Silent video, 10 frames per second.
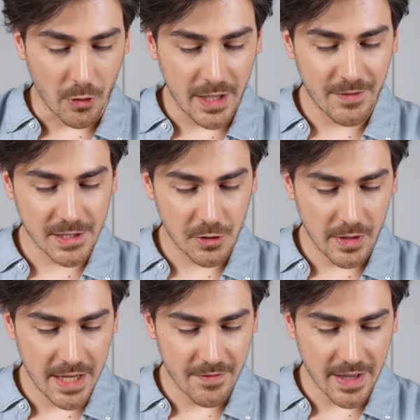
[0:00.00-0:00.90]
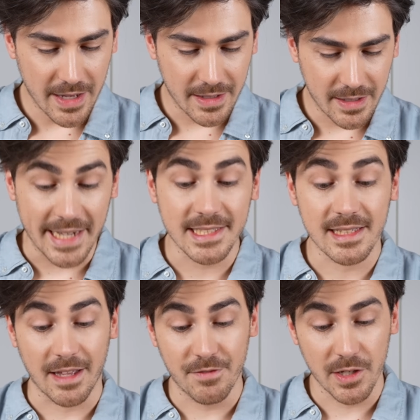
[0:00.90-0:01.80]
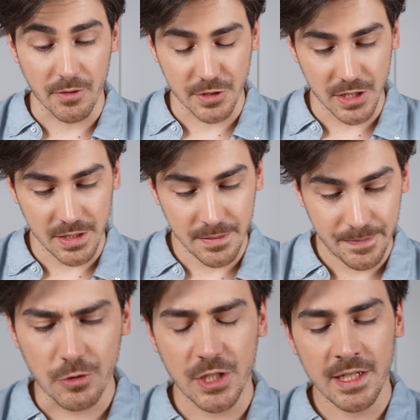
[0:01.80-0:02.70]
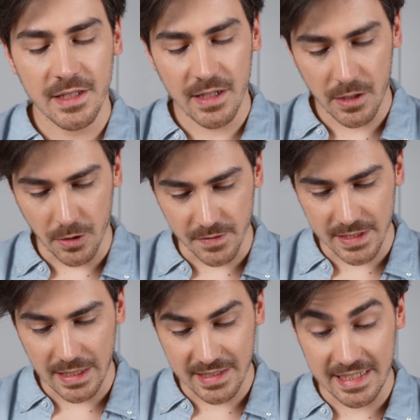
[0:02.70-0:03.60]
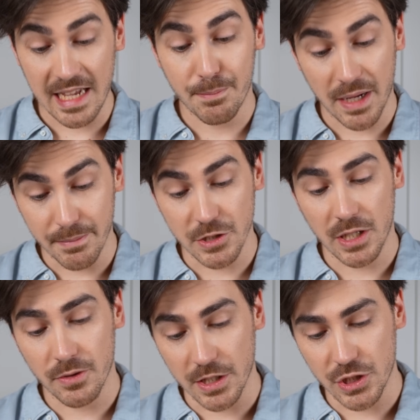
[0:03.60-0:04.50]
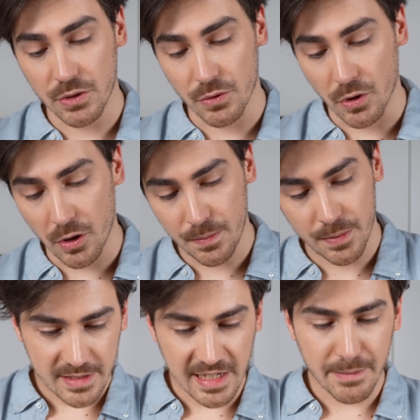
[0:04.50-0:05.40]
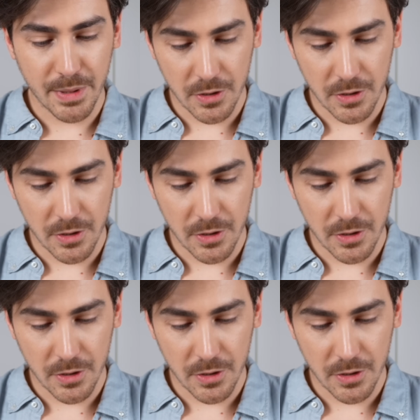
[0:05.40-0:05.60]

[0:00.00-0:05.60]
oliwa z oliwek extra virgin, orzechy nerkowca, ser parmigiano reggiano do, ser